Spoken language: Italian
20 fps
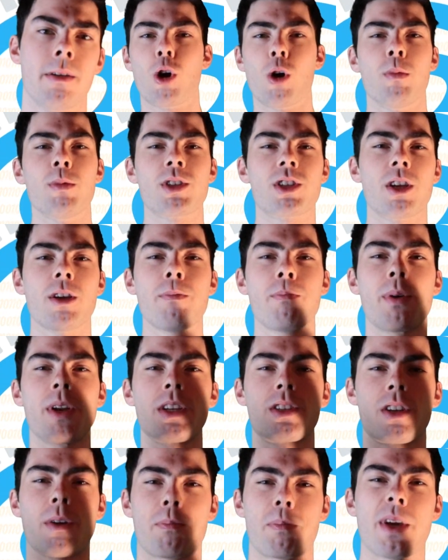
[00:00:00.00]
Come sempre
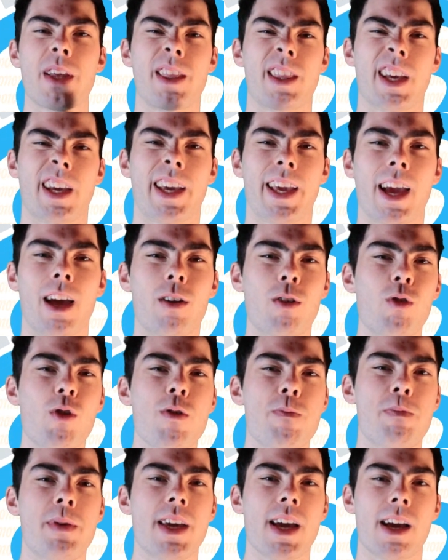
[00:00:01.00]
sapete che a
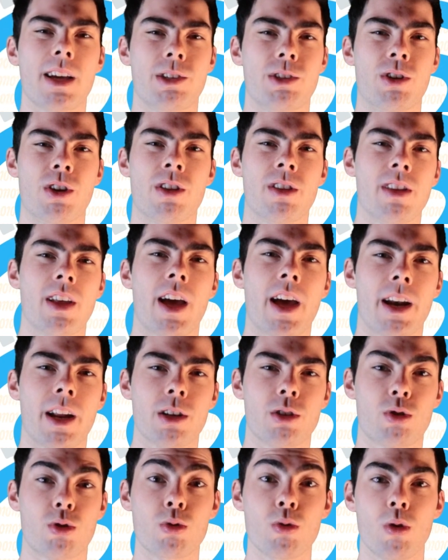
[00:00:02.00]
noi piace andare
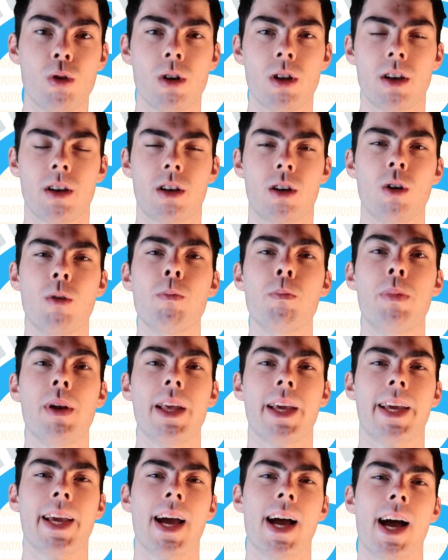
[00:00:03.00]
sul
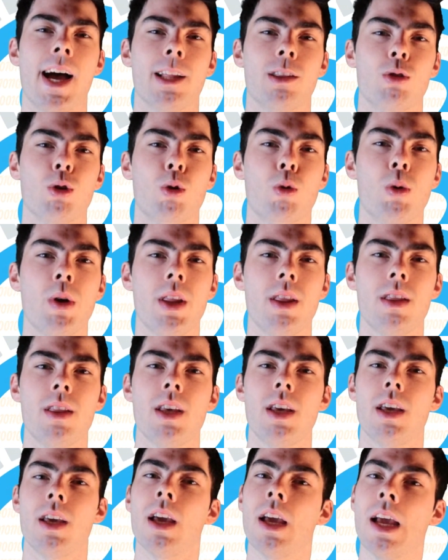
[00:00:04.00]
complicato,
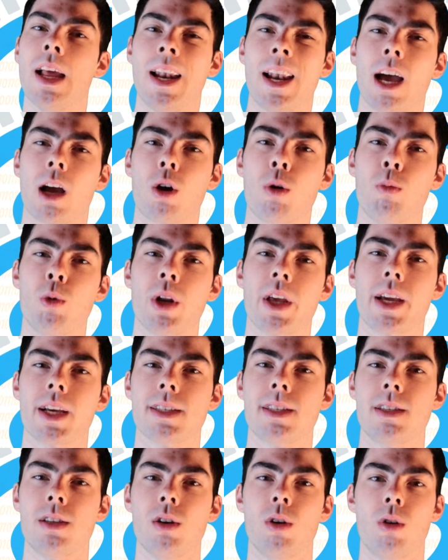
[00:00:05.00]
quindi la
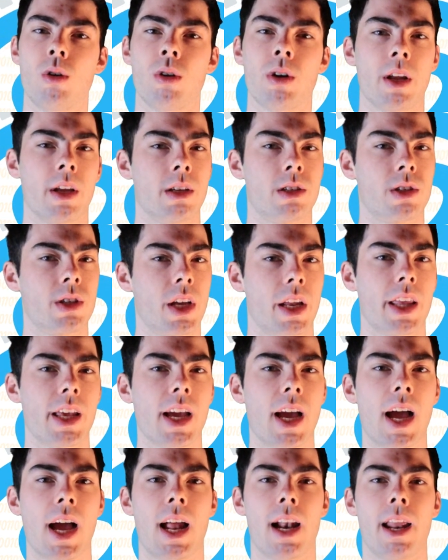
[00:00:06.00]
comunicazione
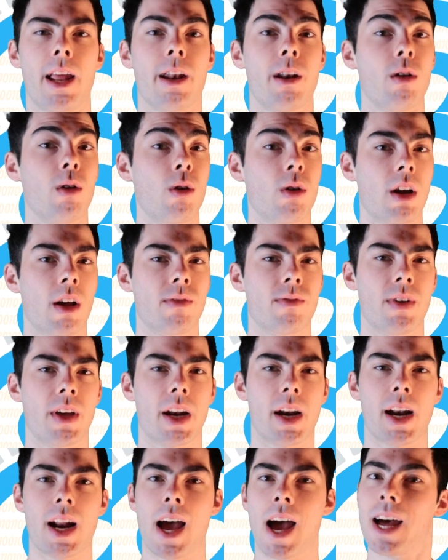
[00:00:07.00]
seriale non
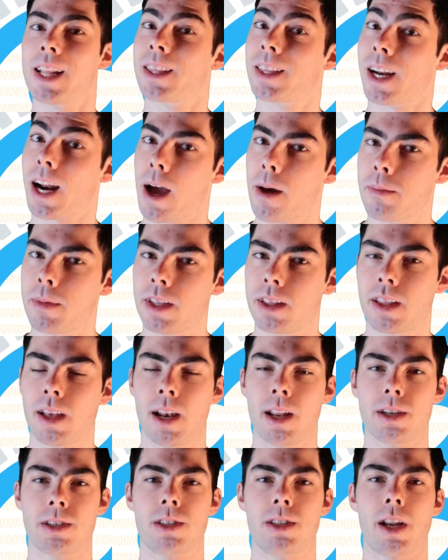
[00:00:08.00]
avverrà tramite
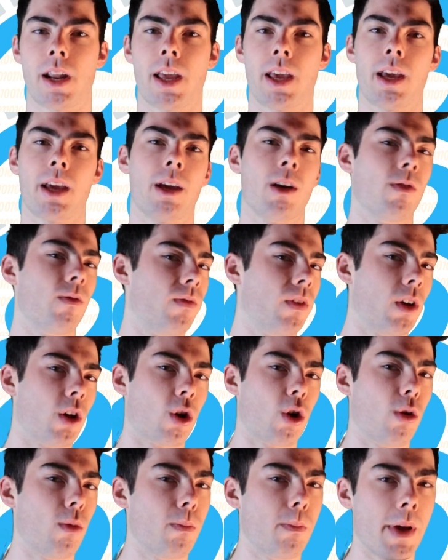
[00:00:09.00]
le stringhe,
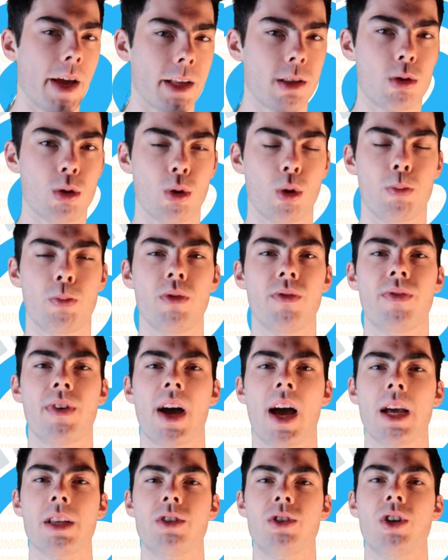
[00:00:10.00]
ovvero il metodo più
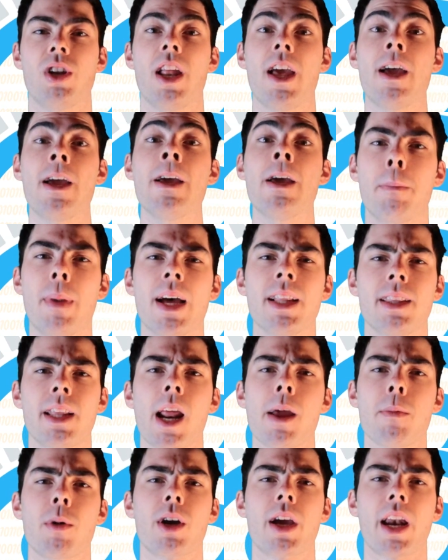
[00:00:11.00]
facile, ma
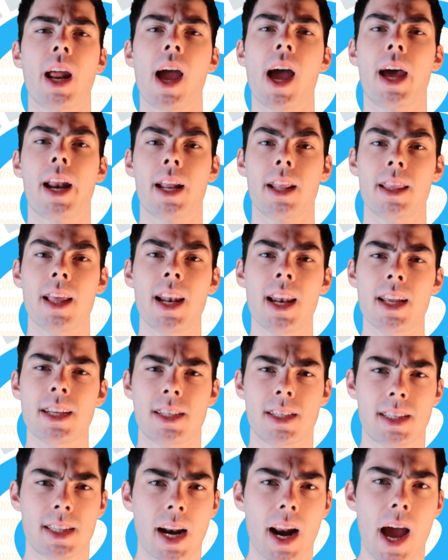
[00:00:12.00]
andremo a creare delle
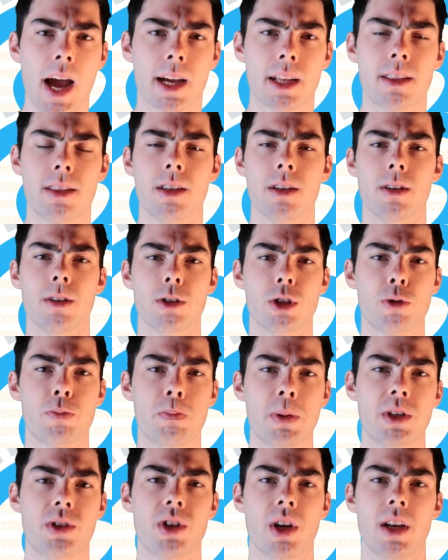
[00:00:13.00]
struct
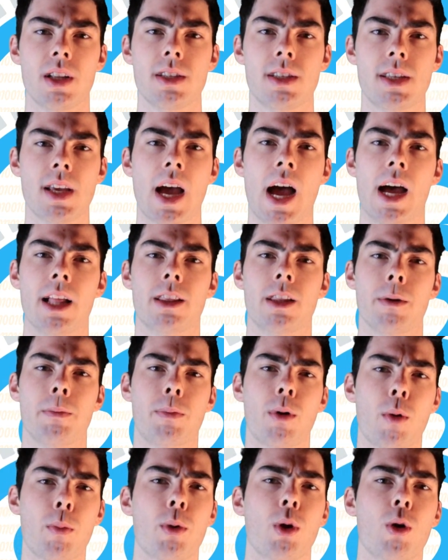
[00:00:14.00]
specializzate
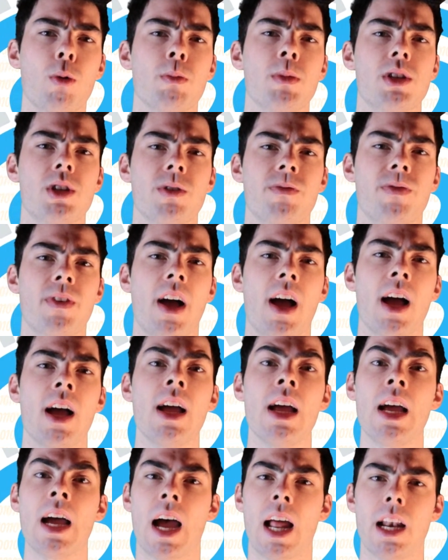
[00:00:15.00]
proprio come si
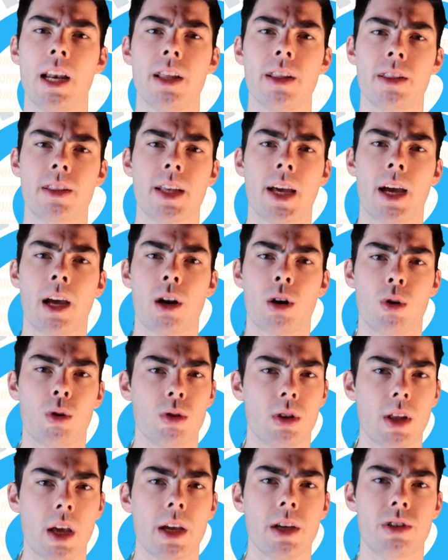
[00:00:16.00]
fa all'interno
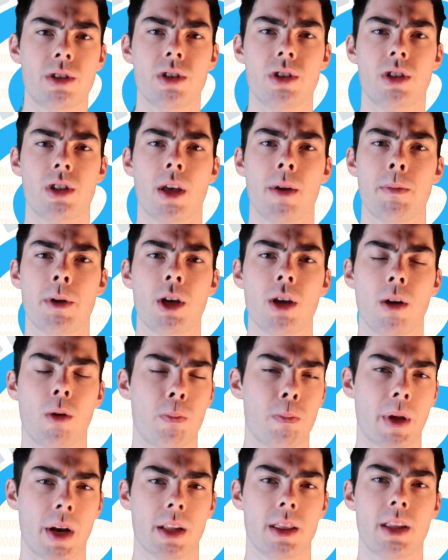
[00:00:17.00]
dei sistemi
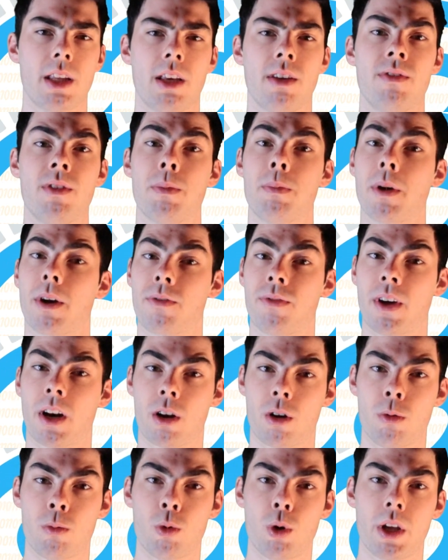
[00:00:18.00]
operativi per far
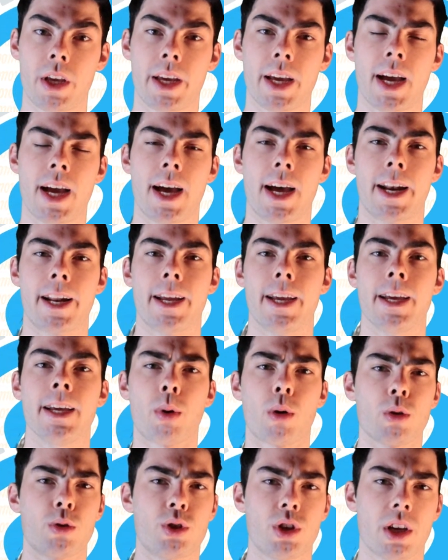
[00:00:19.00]
comunicare
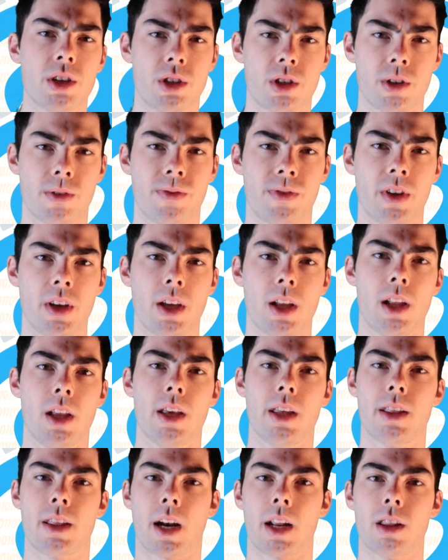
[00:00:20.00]
processi
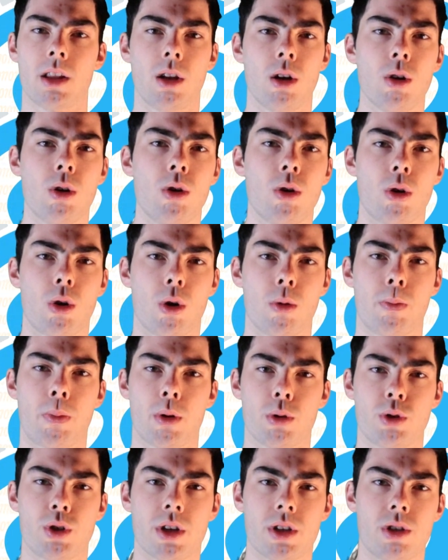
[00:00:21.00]
figli tra di loro,
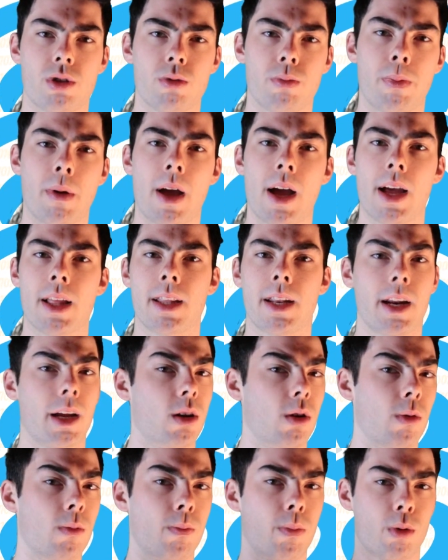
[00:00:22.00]
processo padre
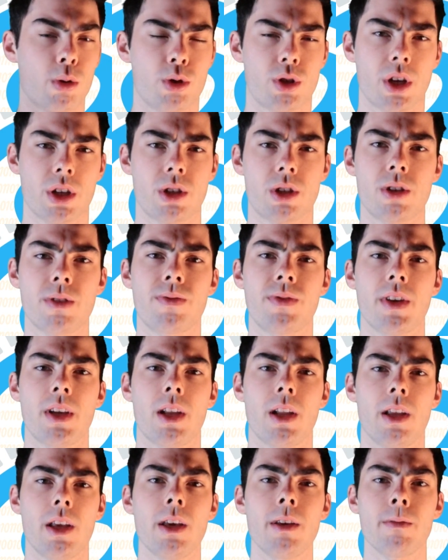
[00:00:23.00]
con processi
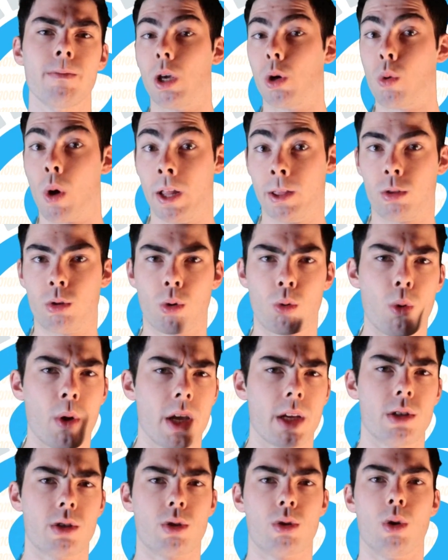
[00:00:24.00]
figli, in quanto
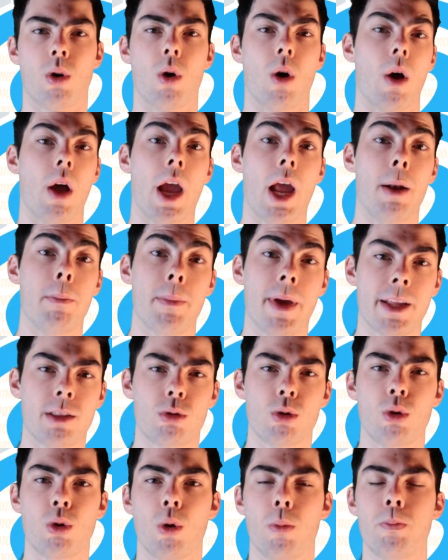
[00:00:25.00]
questo è il
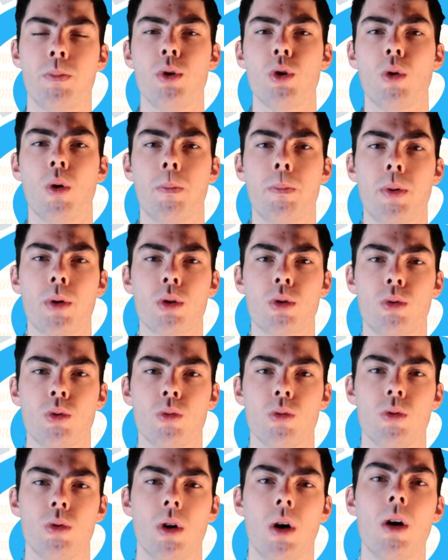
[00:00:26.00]
metodo più opportuno
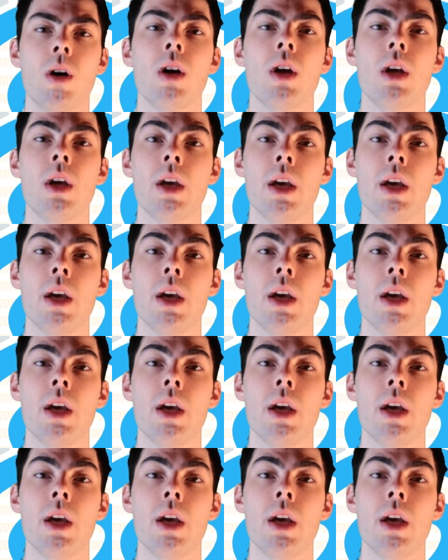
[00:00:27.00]
Cotuno